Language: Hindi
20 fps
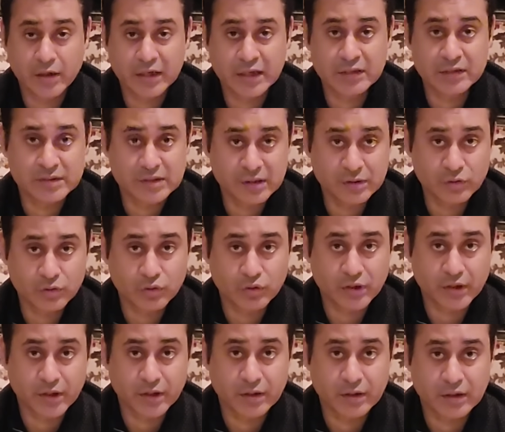इन तीनों
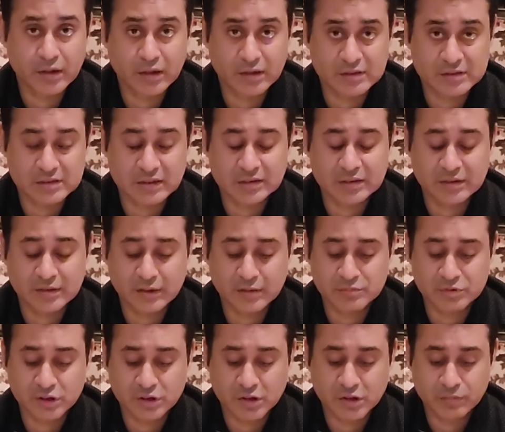के कागजात
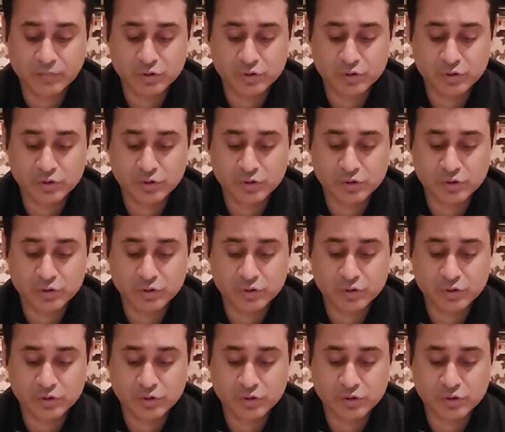नामजदगी